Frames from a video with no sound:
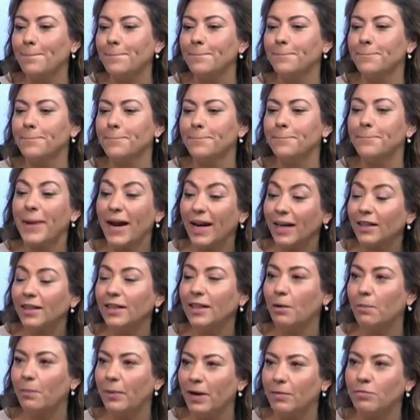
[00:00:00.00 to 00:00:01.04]
mm, parte
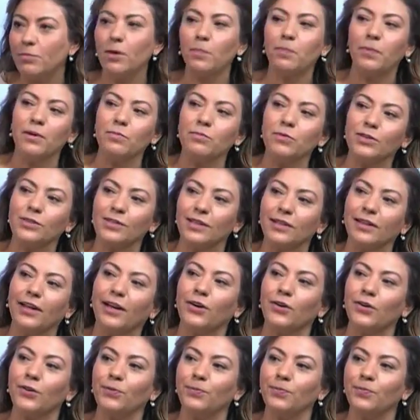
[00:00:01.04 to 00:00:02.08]
del premio, el premio es
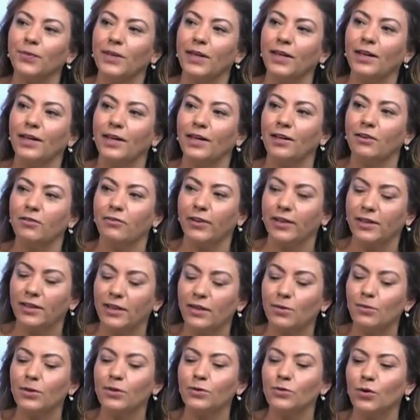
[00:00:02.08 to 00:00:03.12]
dinero en
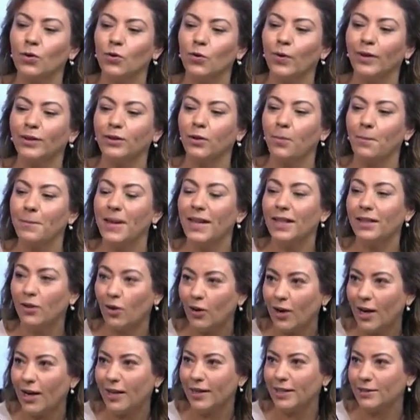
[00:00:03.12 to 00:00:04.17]
efectivo, son 4 mil
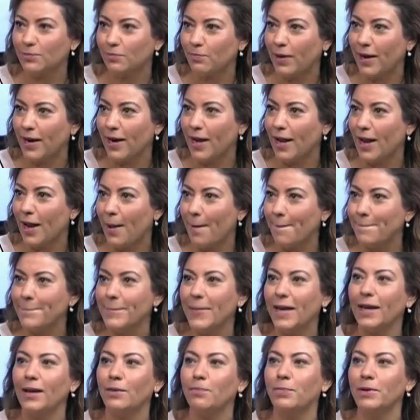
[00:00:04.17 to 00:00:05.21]
dólares para
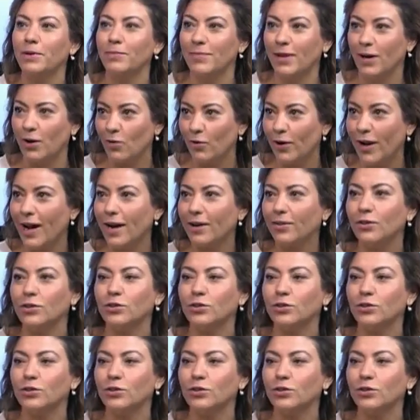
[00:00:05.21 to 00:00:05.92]
el primer lugar,